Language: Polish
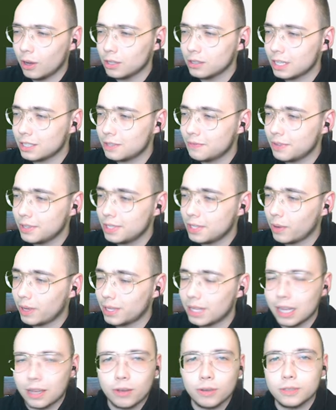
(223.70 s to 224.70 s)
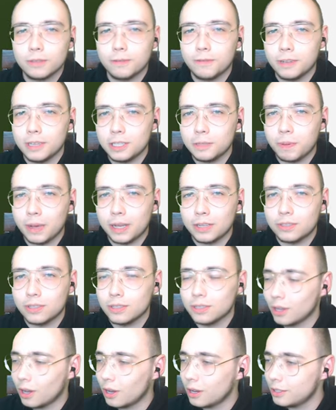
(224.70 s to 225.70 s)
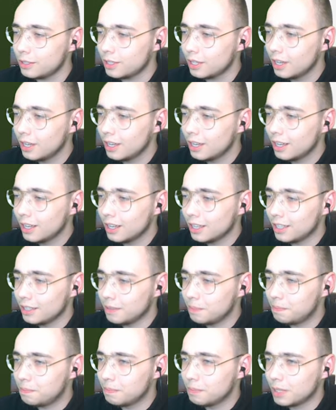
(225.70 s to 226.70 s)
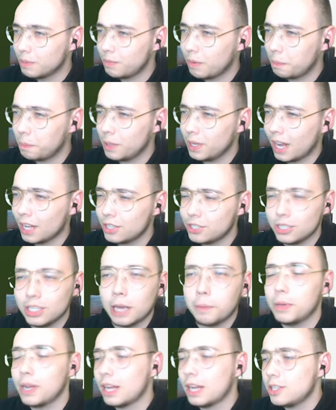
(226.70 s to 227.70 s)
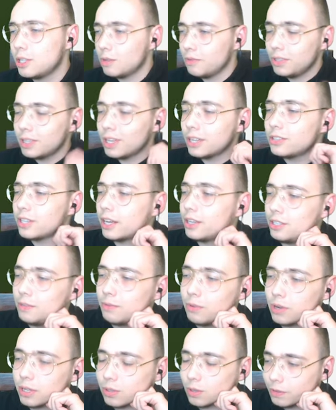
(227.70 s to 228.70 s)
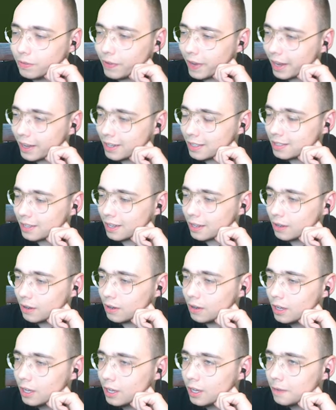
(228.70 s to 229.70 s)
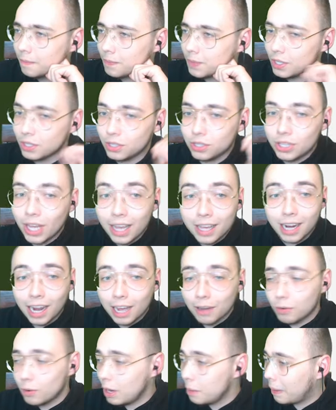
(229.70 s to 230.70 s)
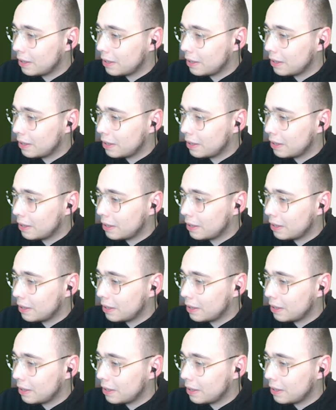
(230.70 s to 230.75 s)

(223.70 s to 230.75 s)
on nas wysyła na jakąś wyspę czy coś. I chyba piraci? Nie, piraci zrobili najczęściej. W ogóle są dwie gry z tego. I ta gra, w ogóle